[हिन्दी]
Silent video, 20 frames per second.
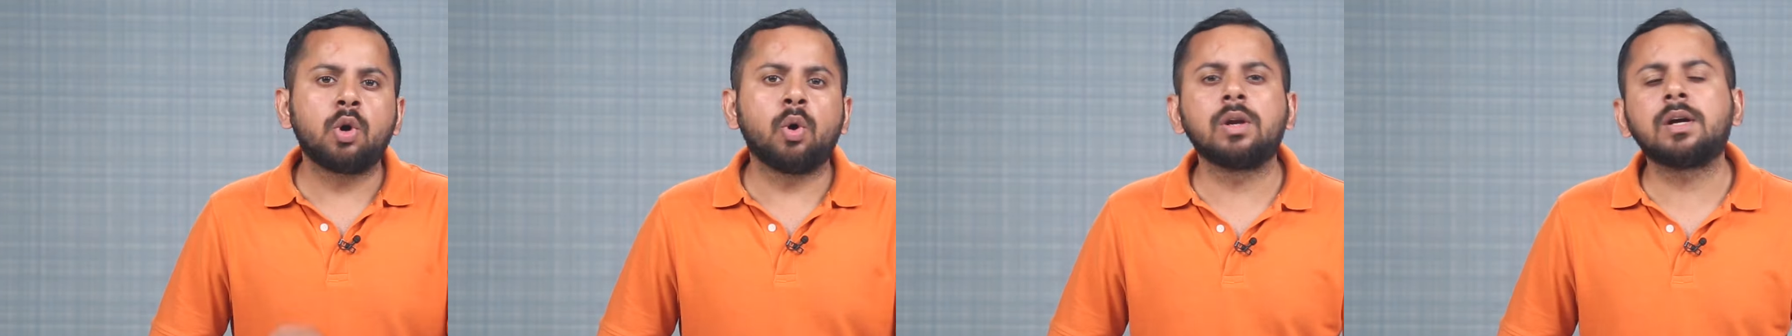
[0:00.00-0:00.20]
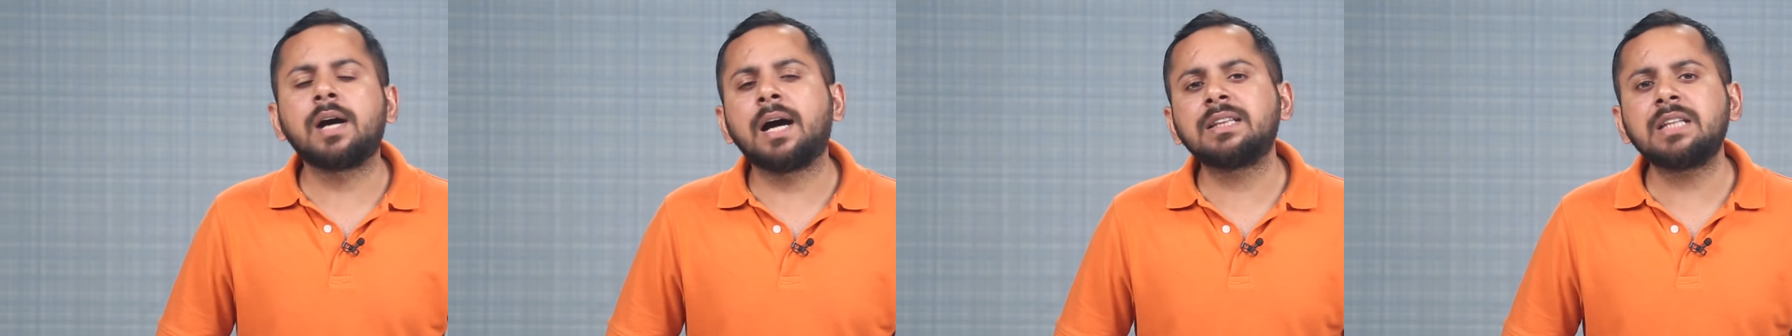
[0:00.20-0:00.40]

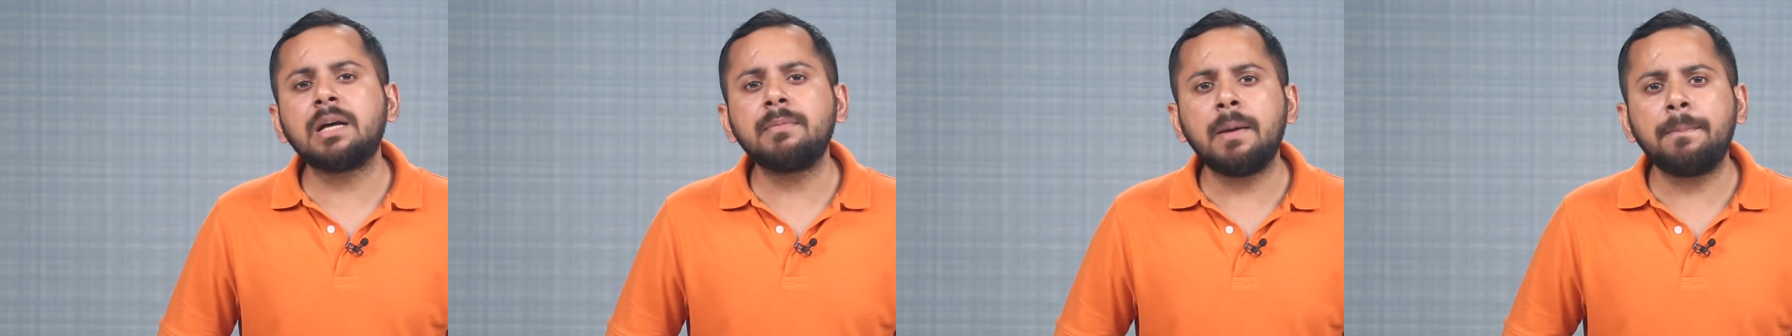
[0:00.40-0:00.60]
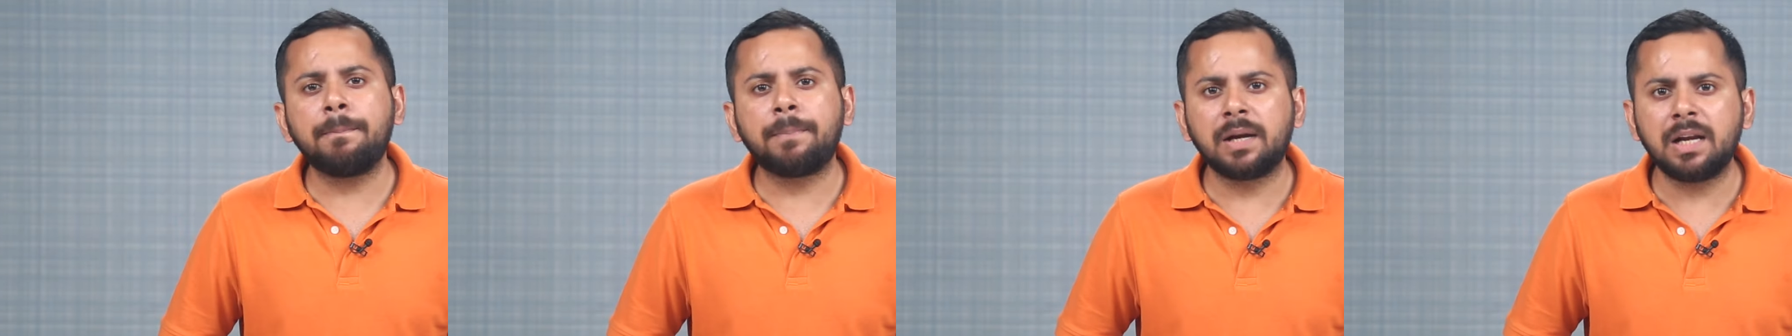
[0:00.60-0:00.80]
कोलकाता
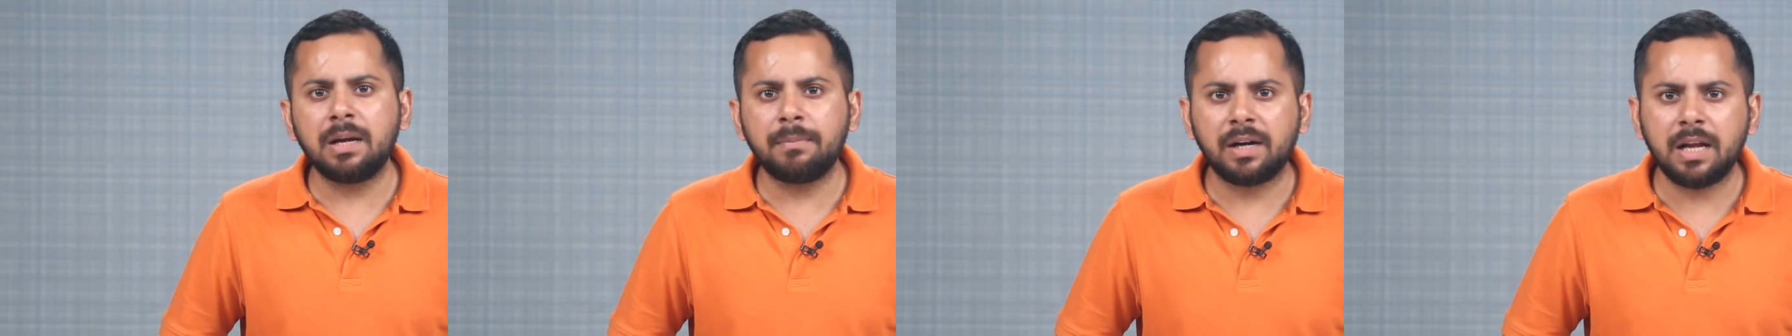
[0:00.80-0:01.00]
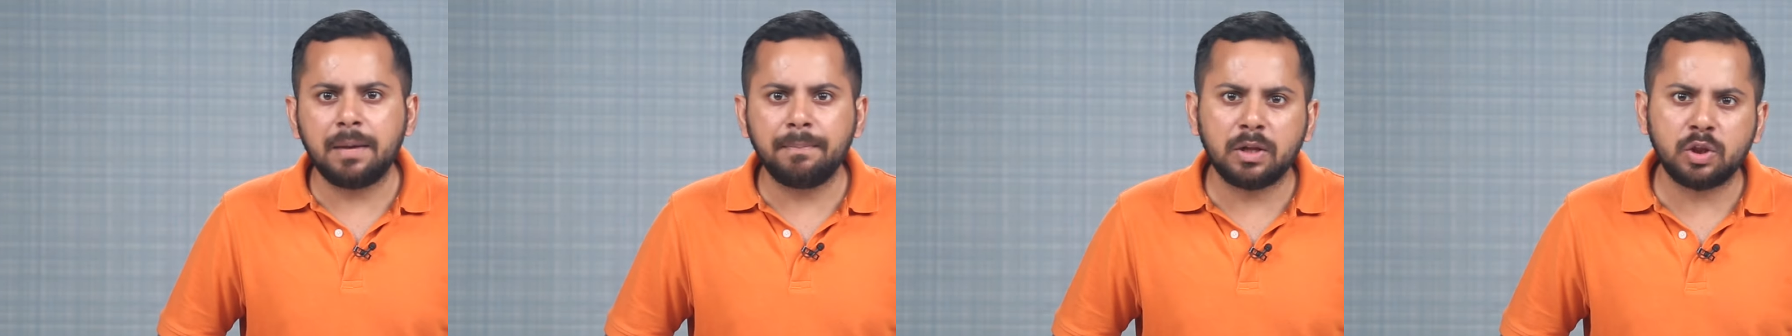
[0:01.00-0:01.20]
में पले
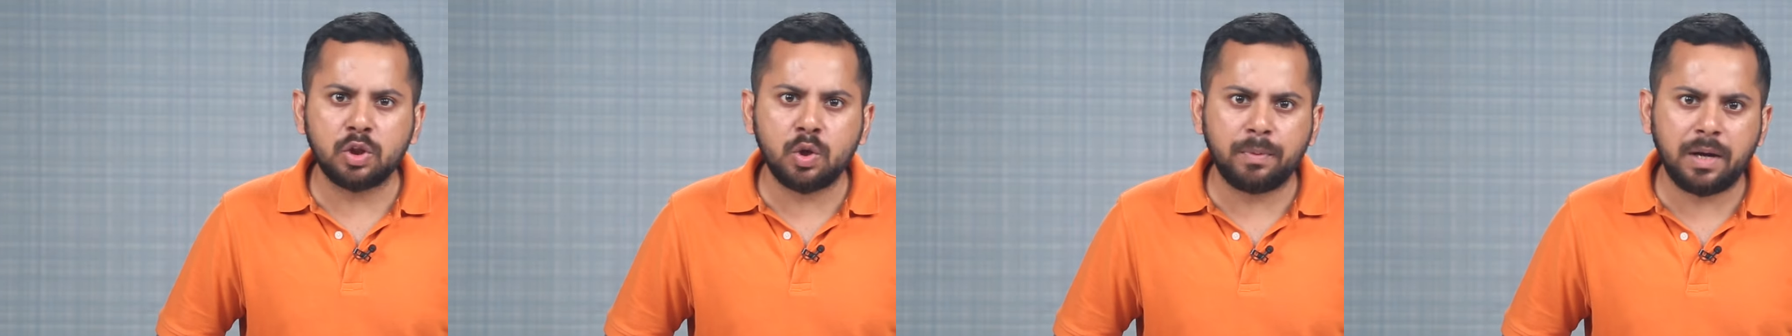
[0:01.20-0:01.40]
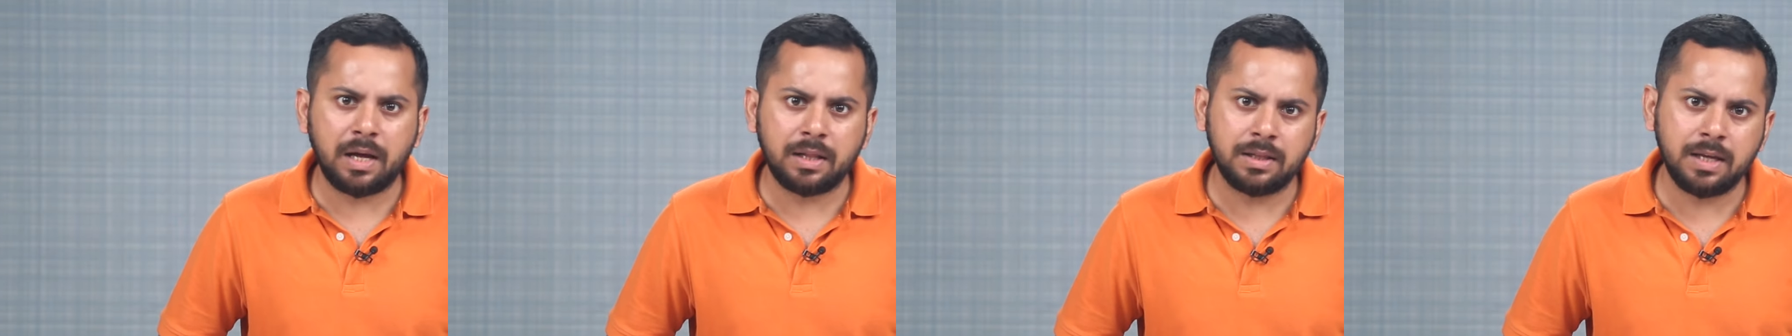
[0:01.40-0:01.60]
बड़े
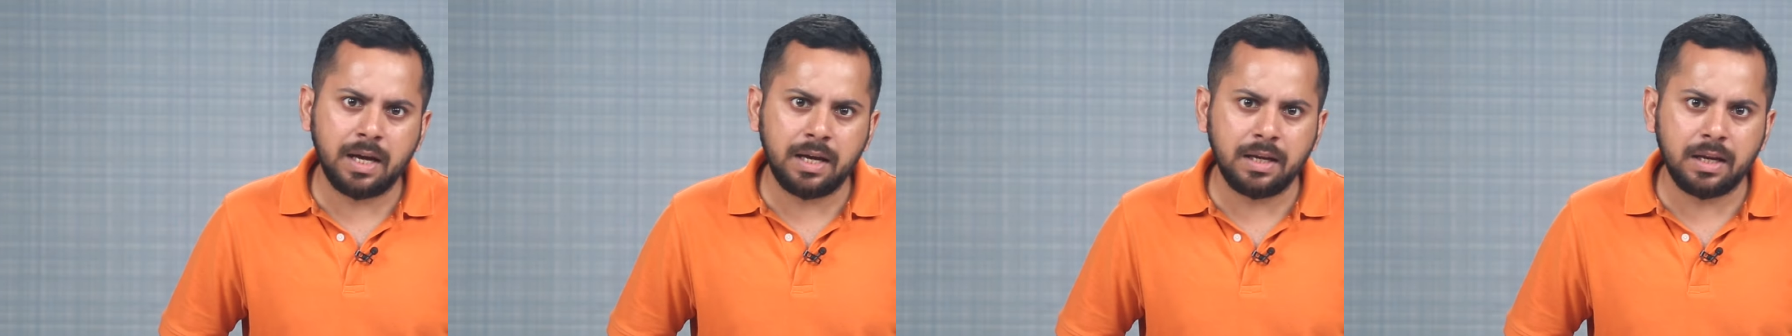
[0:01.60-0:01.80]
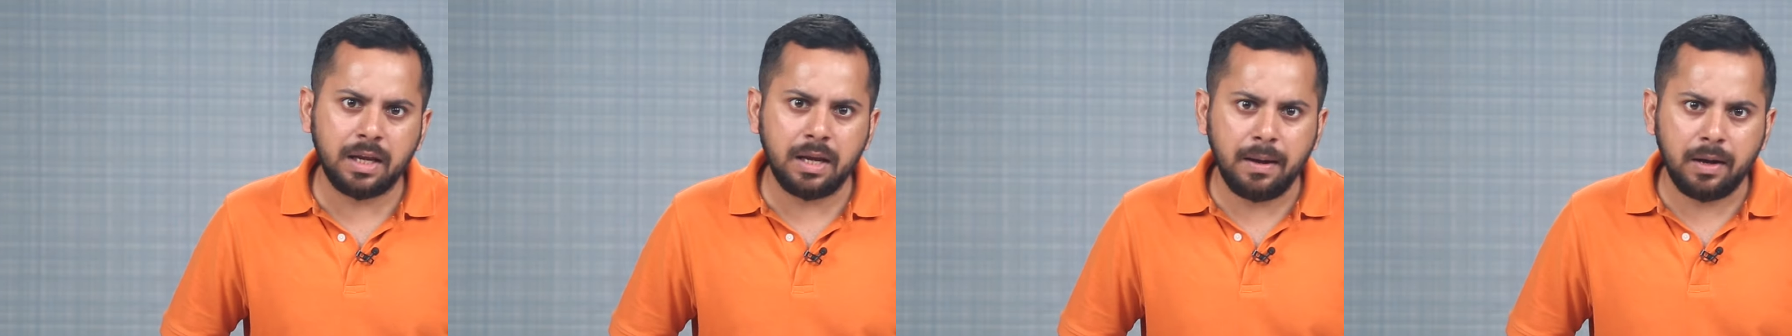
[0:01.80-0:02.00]

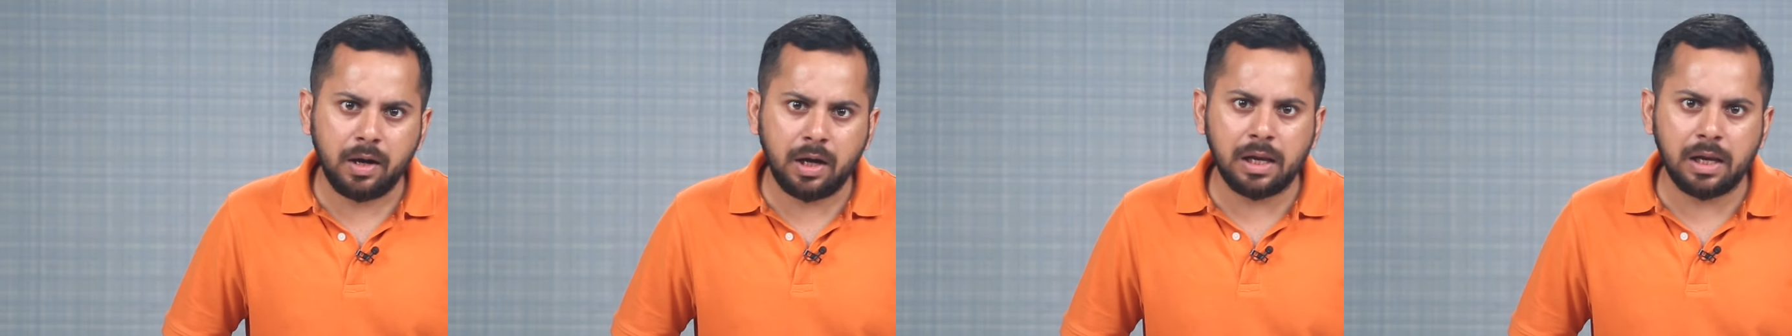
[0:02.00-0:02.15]
बंदोपाध्याय ने